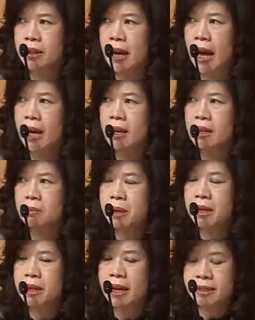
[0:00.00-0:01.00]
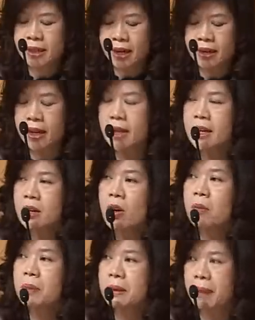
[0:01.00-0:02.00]
นะคะเพราะฉะนั้นอาจจะเห็นในเรื่องข
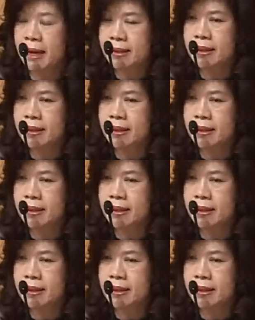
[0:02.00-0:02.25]
องปริมาณ